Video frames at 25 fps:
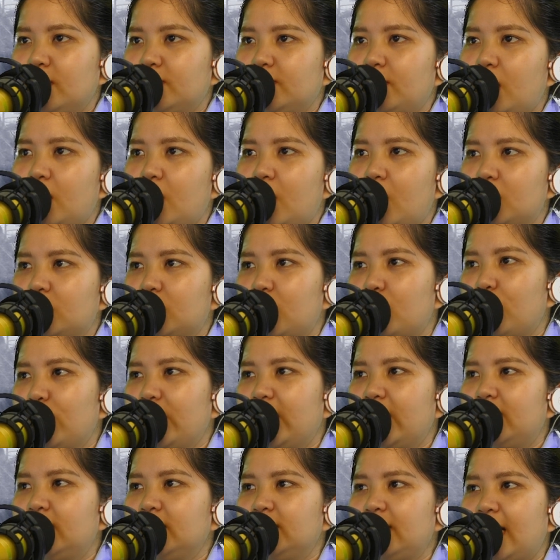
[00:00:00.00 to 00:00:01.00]
Bọn họ cầu
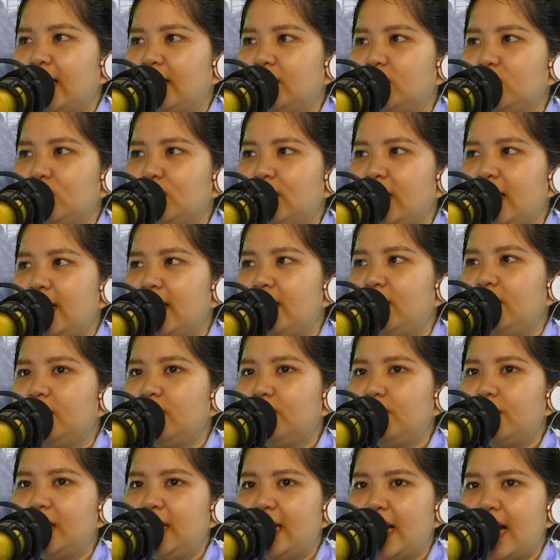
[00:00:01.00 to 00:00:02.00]
nguyện Hứa Thành có thể lên
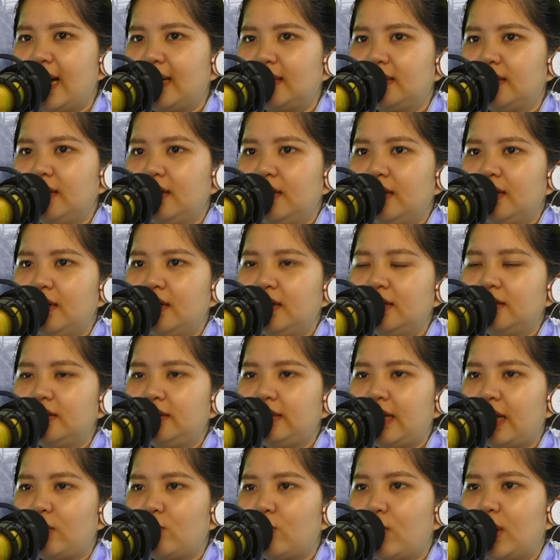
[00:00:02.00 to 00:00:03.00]
đường bình an
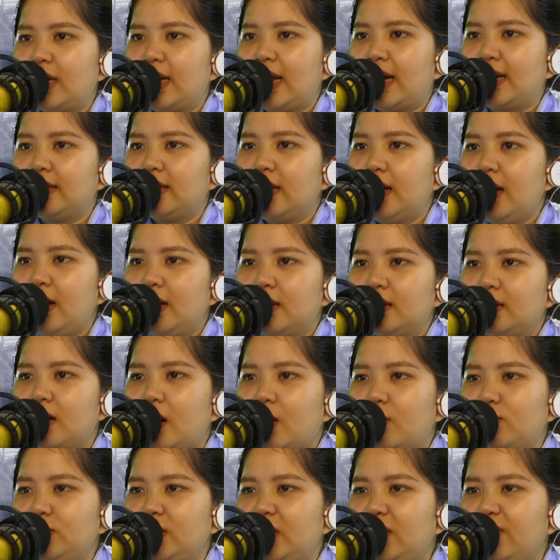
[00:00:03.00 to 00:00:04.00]
Hứa Thành quay lại
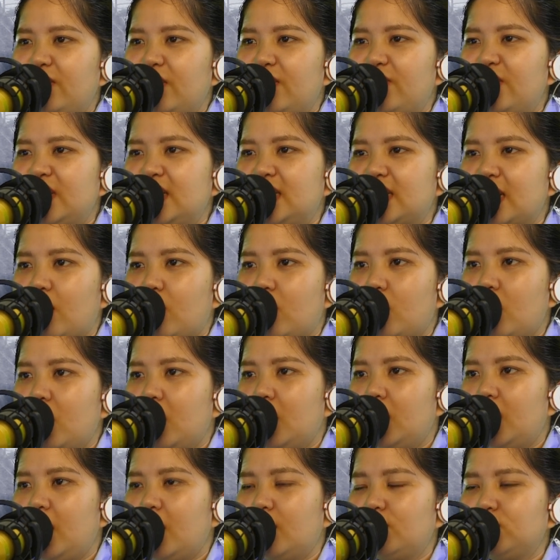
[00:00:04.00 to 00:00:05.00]
Ngóng nhìn về phía sau
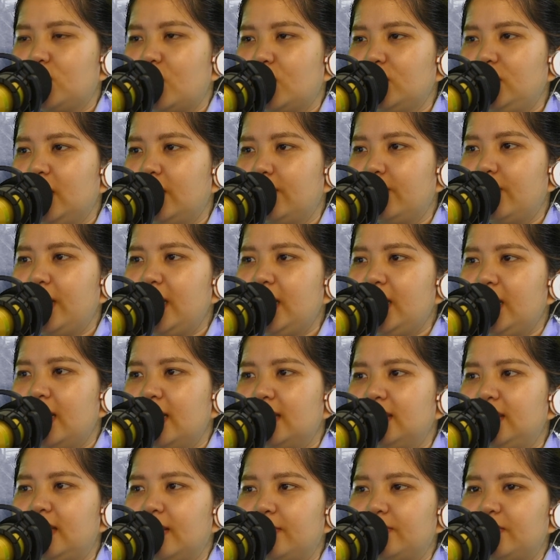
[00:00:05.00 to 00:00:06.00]
Lòng có nhận biết
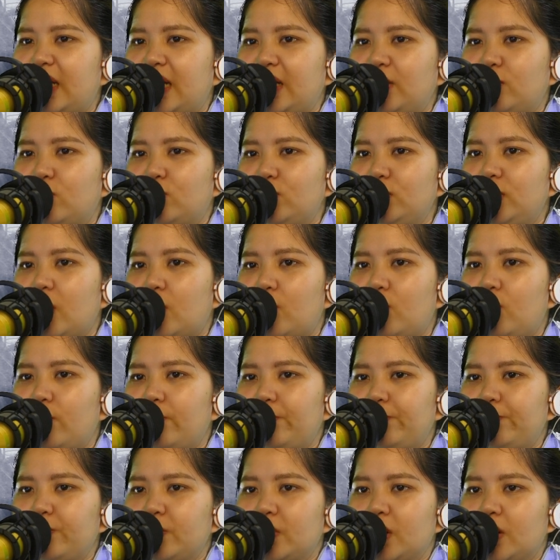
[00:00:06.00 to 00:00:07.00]
chắp tay cúi đầu
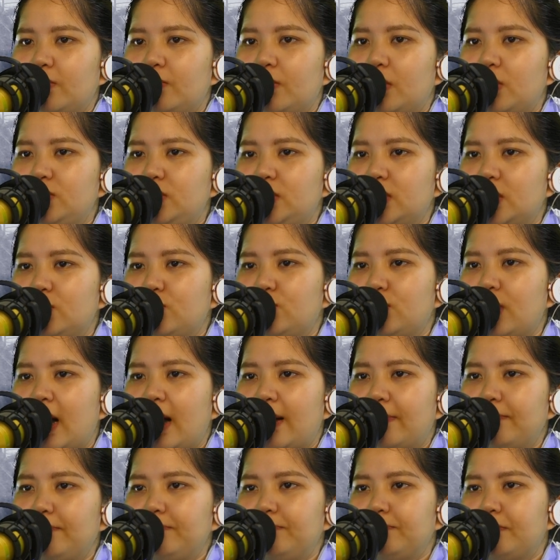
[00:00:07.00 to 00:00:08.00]
Bầu trời u
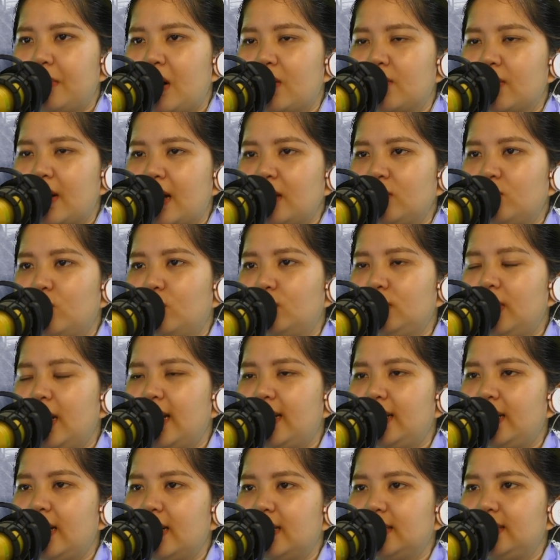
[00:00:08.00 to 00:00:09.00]
ám, bão cát cuốn
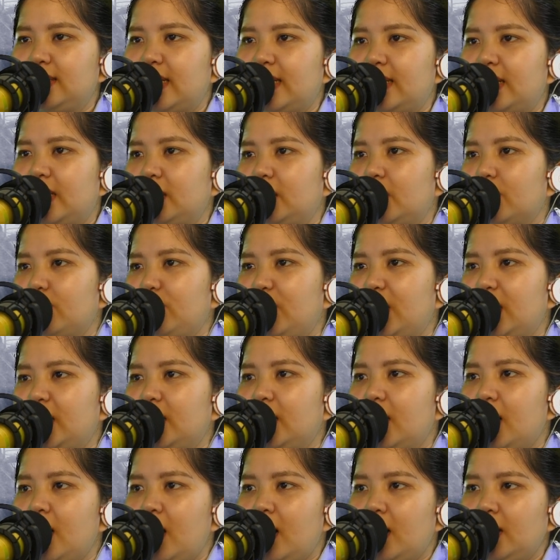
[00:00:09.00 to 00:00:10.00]
lên, che đậy tầm
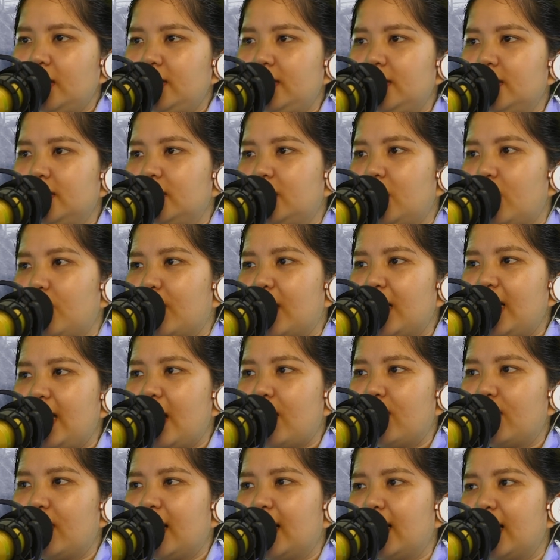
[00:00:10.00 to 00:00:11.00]
nhìn, nhưng không cách
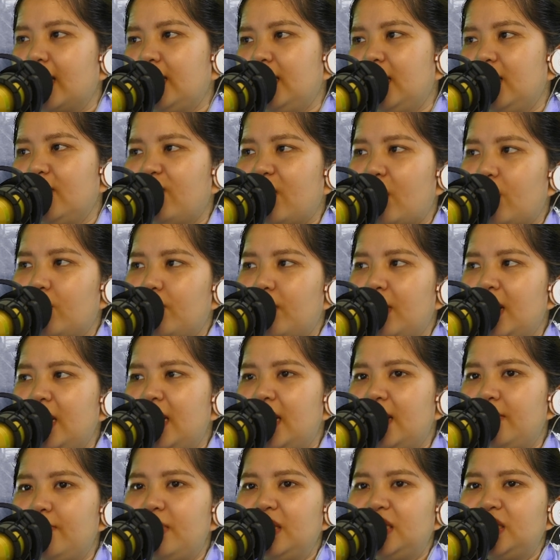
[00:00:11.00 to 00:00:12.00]
nào ngăn cách hy vọng bay
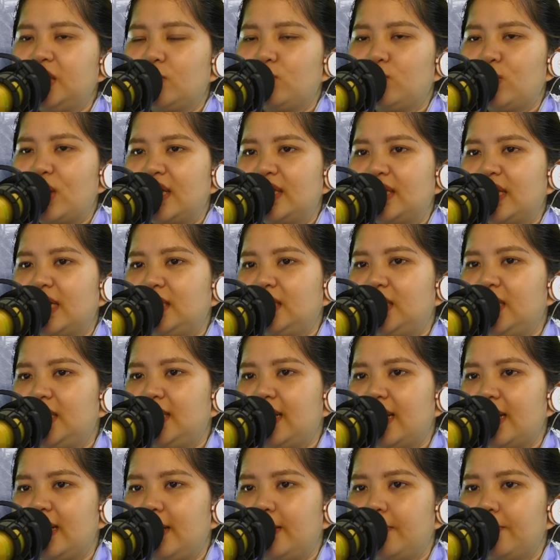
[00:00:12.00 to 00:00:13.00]
lên bên trong tòa thành
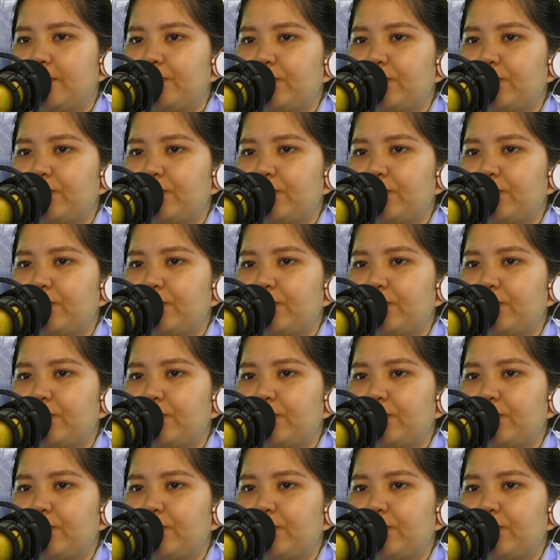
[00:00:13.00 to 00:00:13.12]
trì này.